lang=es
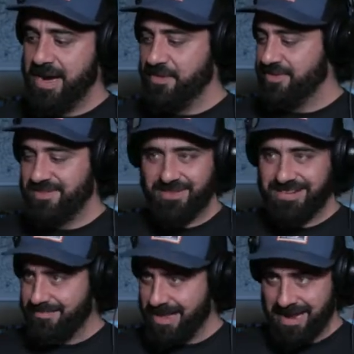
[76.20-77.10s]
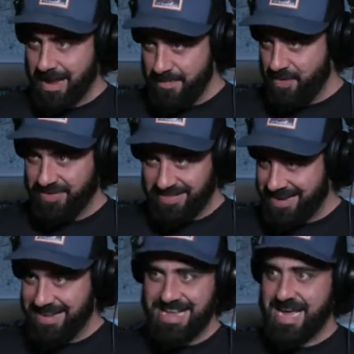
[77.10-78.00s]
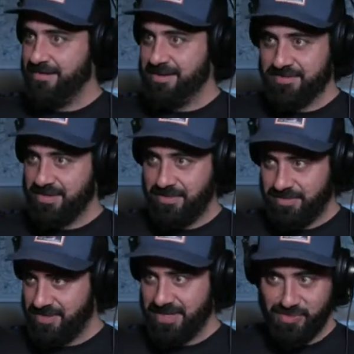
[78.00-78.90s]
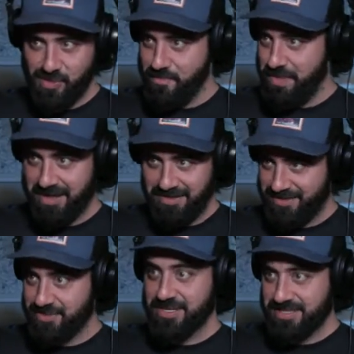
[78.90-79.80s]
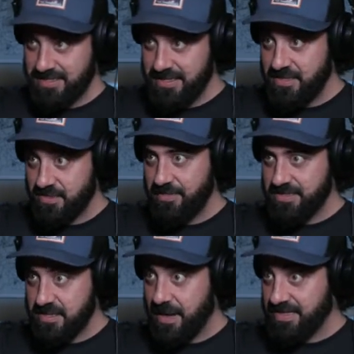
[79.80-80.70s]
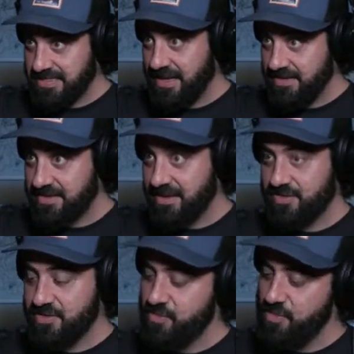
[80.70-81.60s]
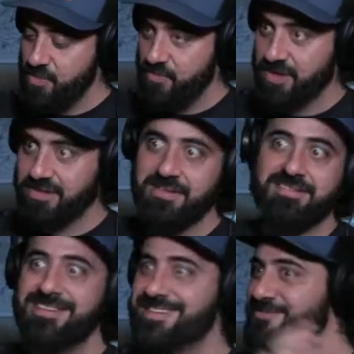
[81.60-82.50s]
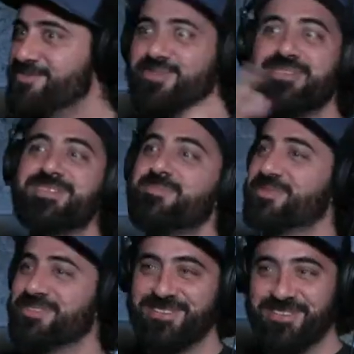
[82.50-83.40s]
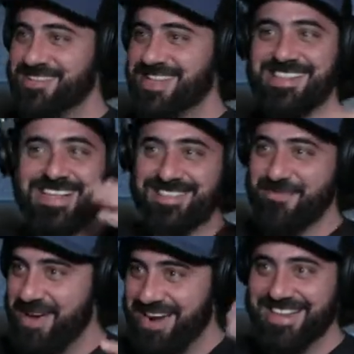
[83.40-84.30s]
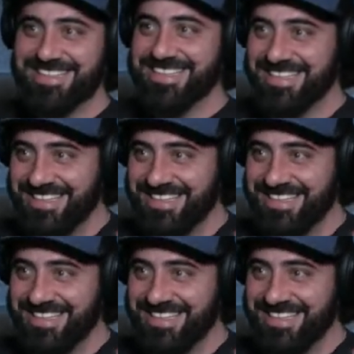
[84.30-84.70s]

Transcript: varios hicieron amigos entrañables, o sea, hay varios que ya son compadres, o sea, sí, sí hicieron amistades y relaciones muy, muy fuertes. Todo este proceso de tantas semanas